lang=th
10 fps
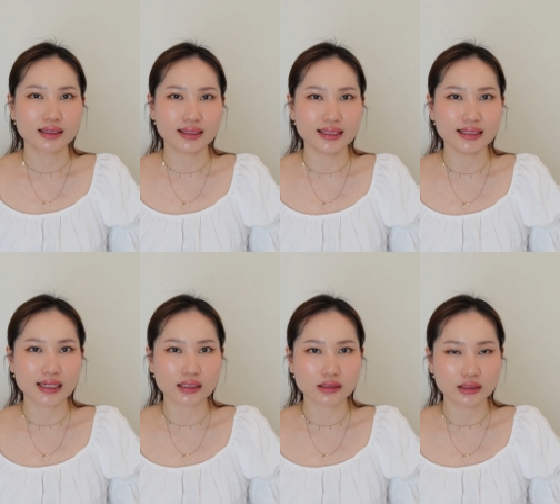คลินิ
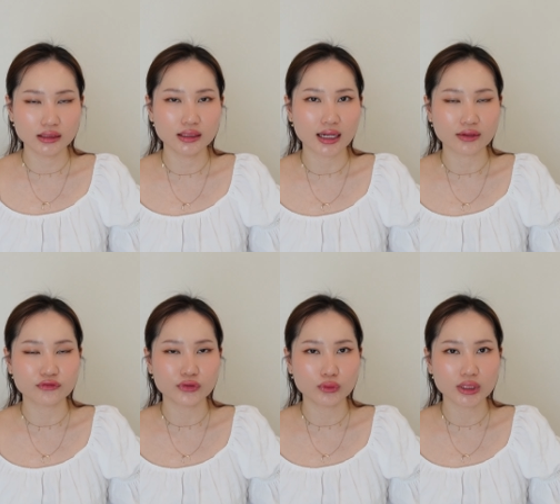กเถื่อน
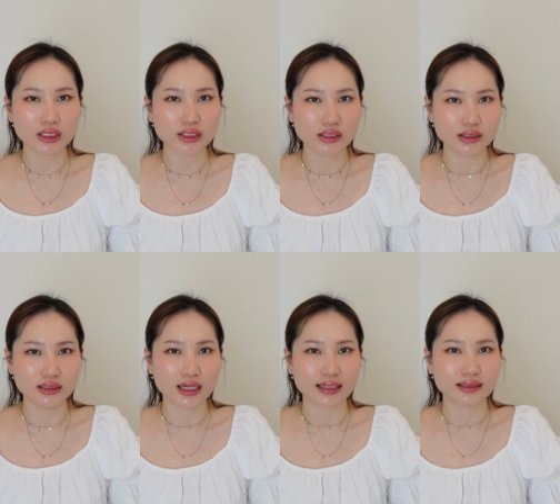ฟิลเลอร์
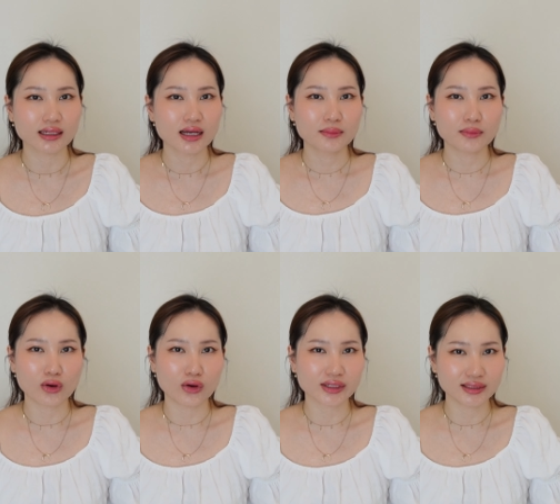เถื่อนหม
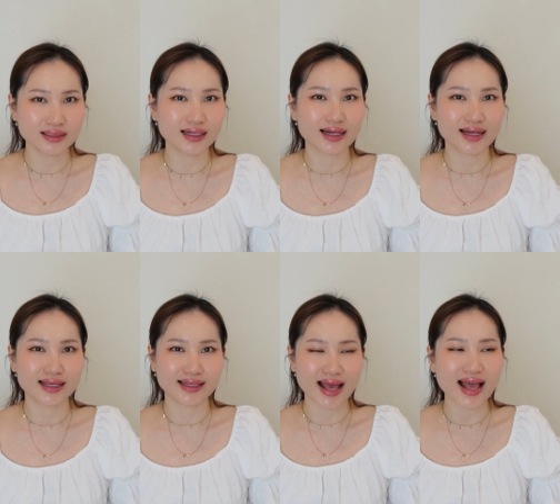อเถื่อนอะไร
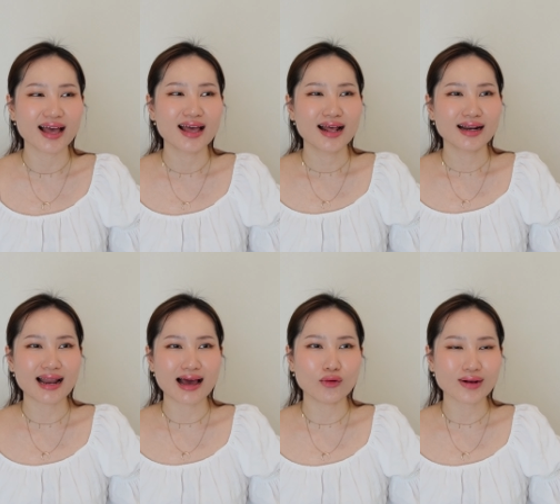เงี้ย
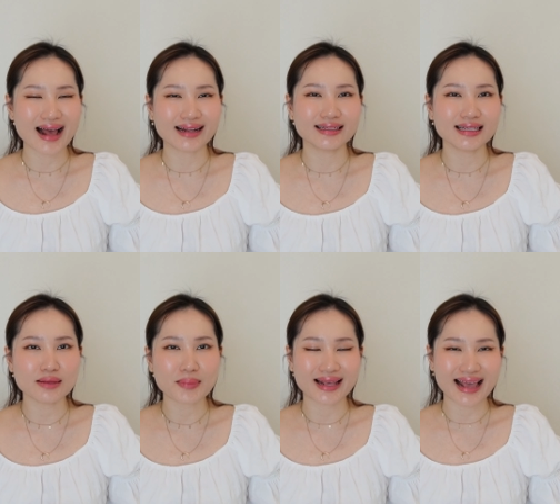แล้วการที่
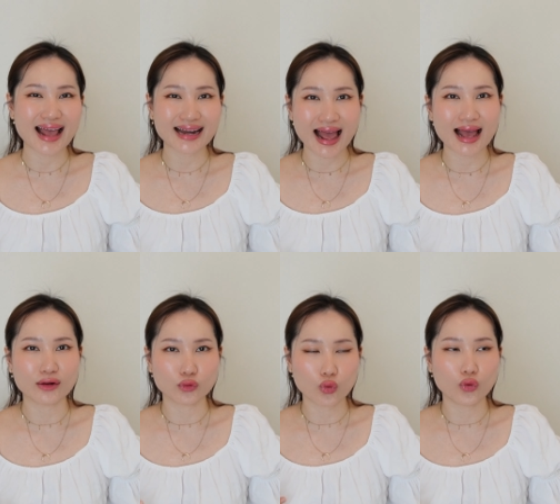ไปแก้หน้า
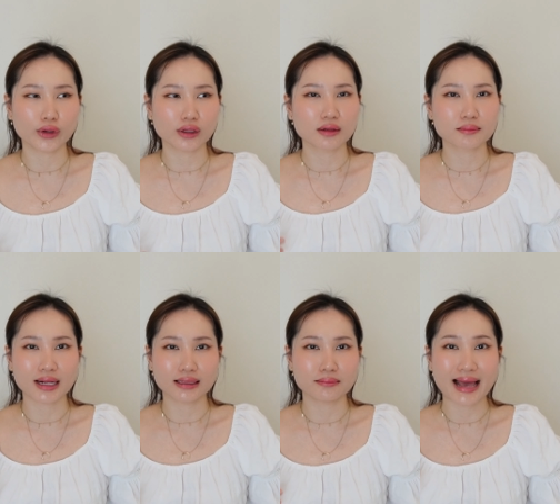ทุกคน
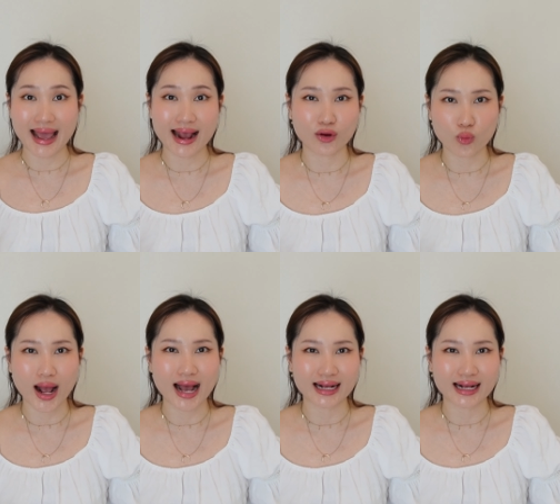มันแพงกว่า